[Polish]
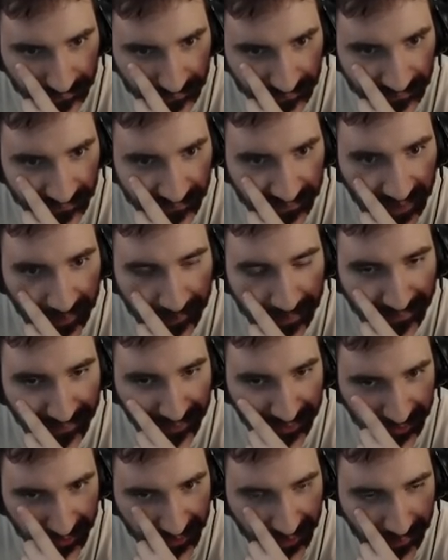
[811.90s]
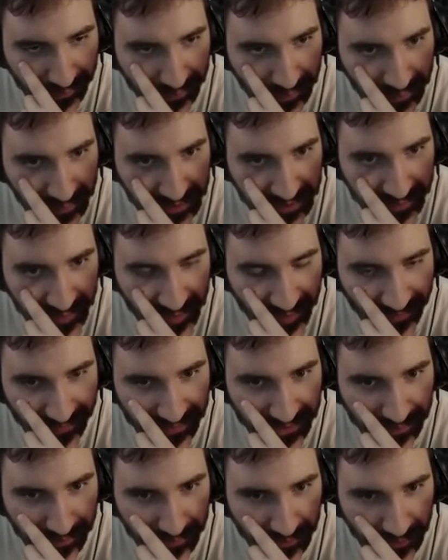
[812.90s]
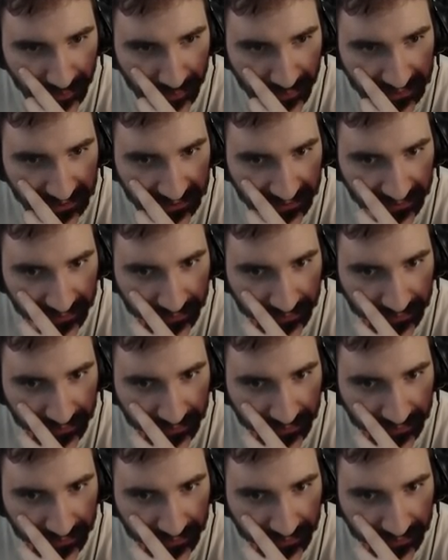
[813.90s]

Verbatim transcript: Na pewno to, bo my nie ćwiczymy tutaj.